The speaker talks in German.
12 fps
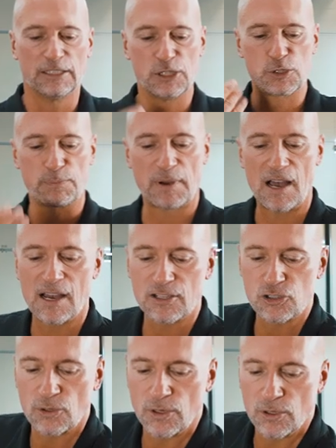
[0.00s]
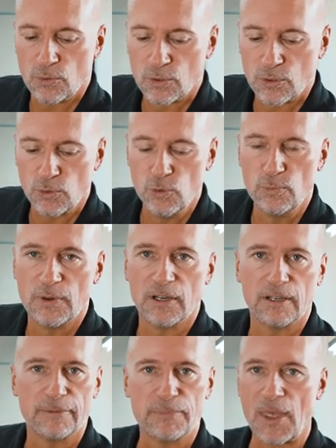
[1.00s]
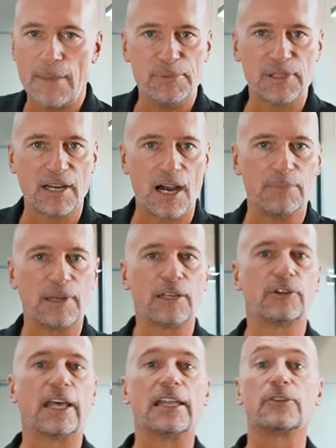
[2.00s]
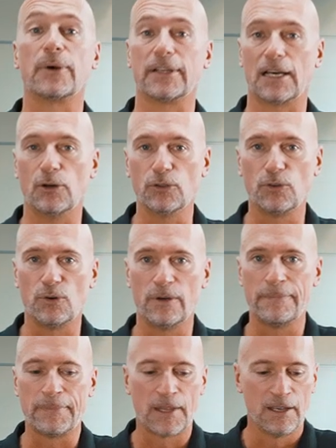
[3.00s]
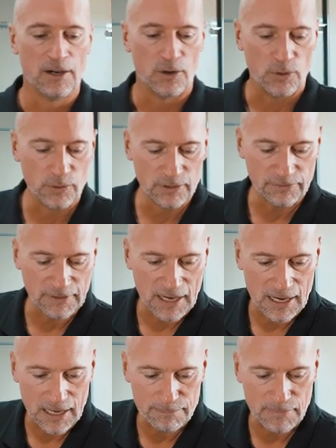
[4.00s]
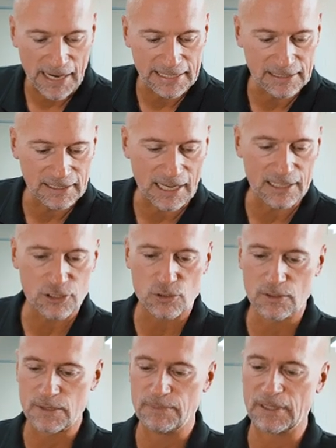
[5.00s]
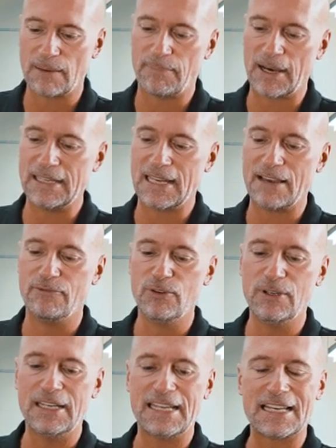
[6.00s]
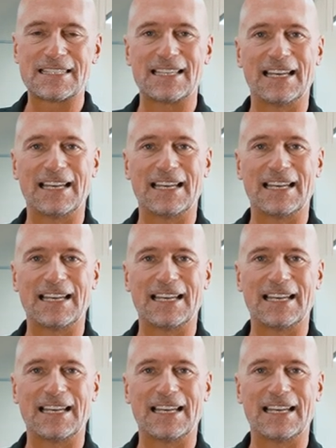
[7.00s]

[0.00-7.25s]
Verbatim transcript: die Sprachsteuerung über Apple CarPlay oder Android Auto. Und wir haben einen Anschluss mit dabei, der würde jetzt